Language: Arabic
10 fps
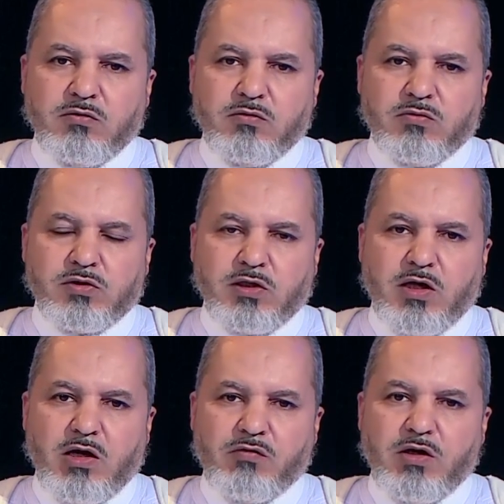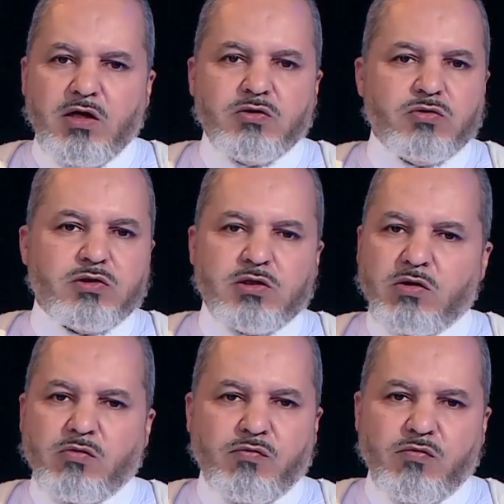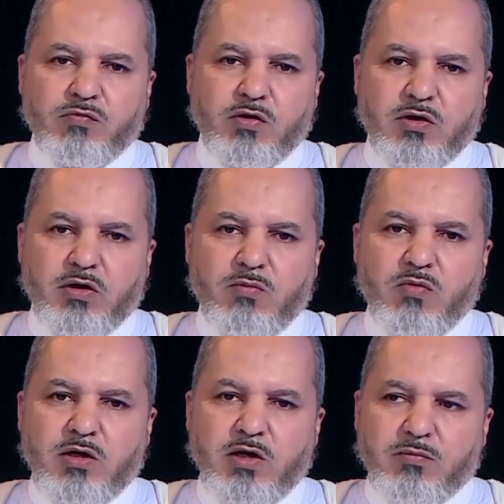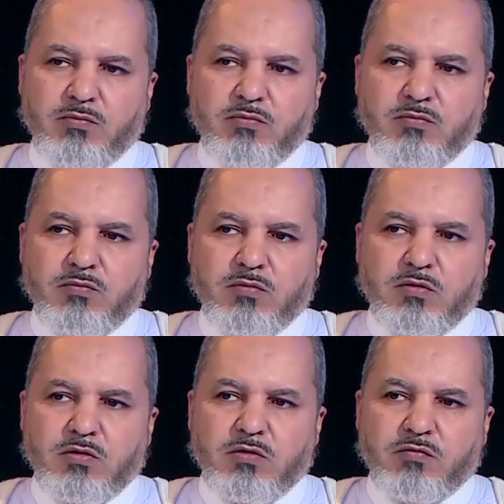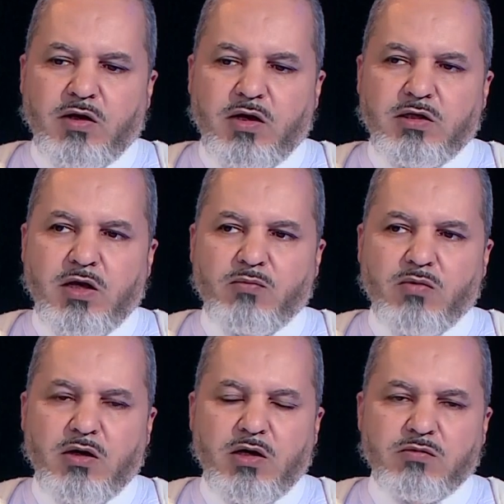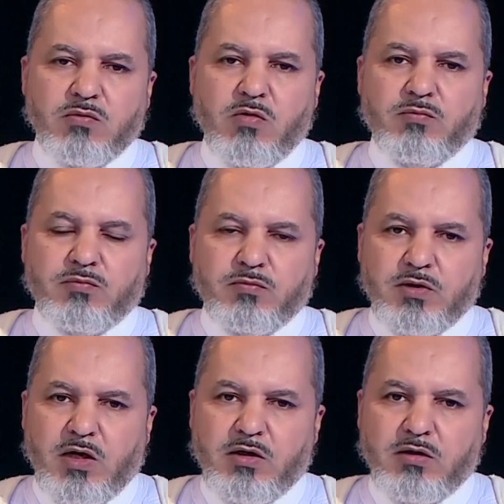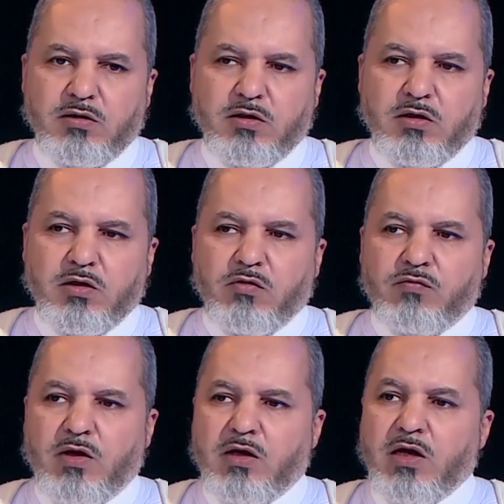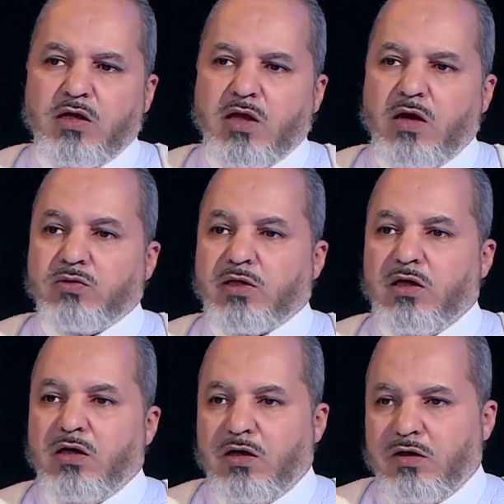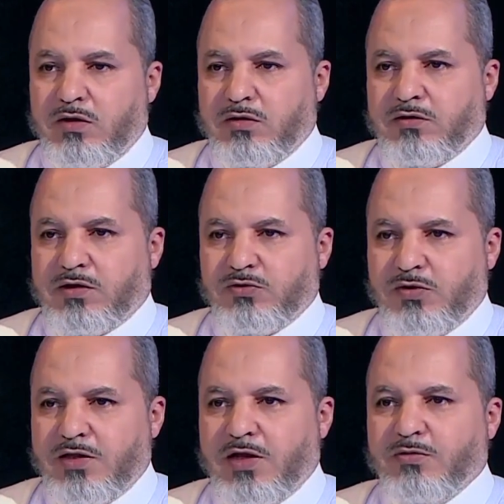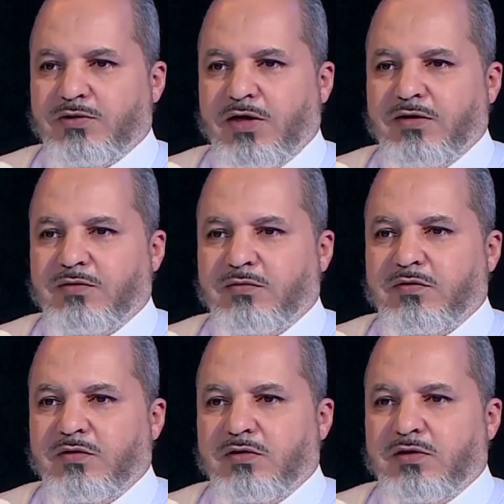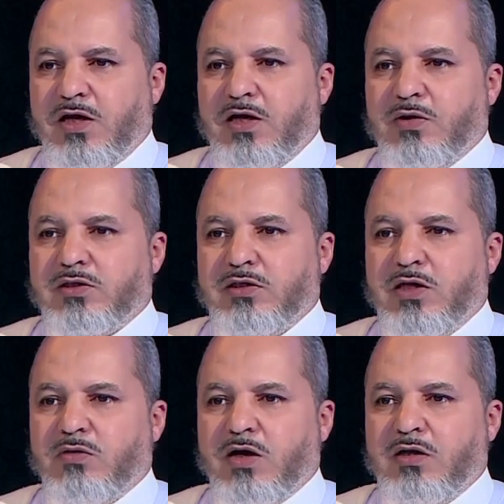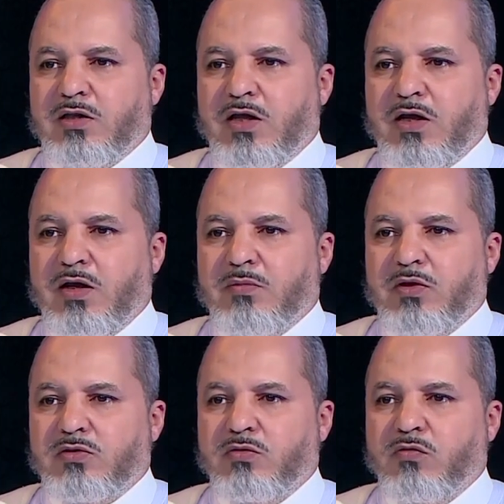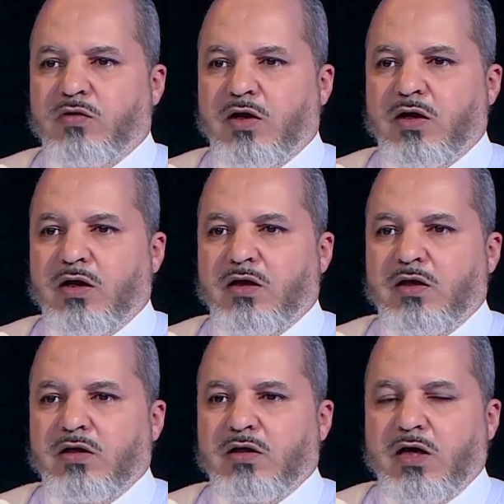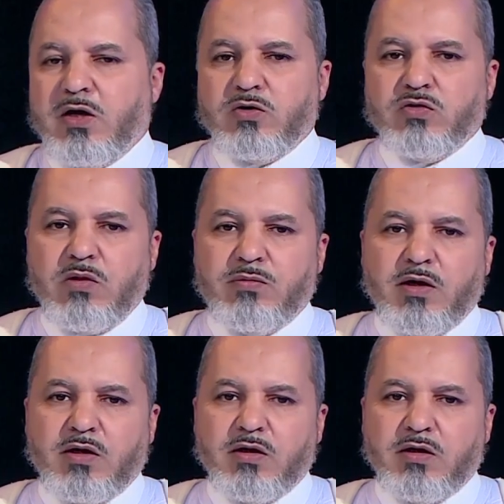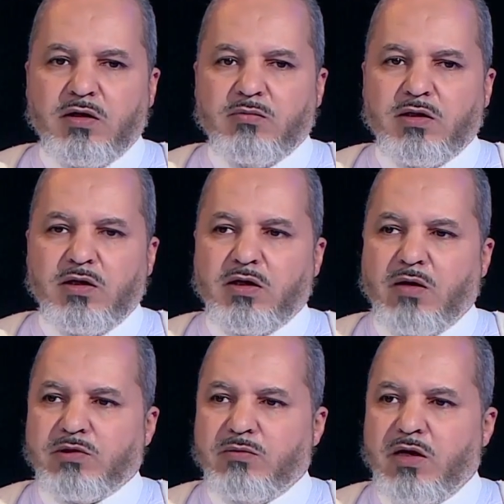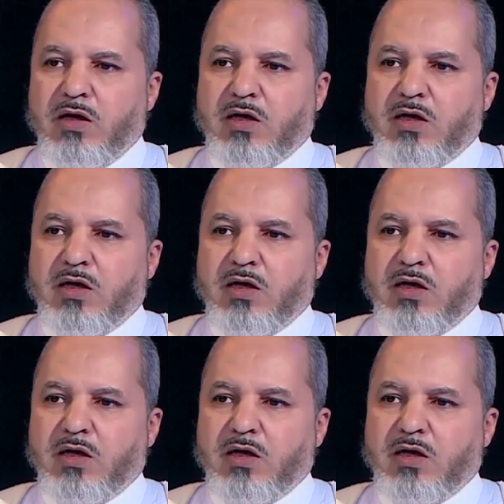وصغار فلا يجوز التصرف في أموالهم نعم فهذه أموال لهم هم يعني فإلا إذا أوصى الرجل هذا أوصى جعل وصية وقال إذا مت فأخرجوا مبلغ مثلا 5 ملايين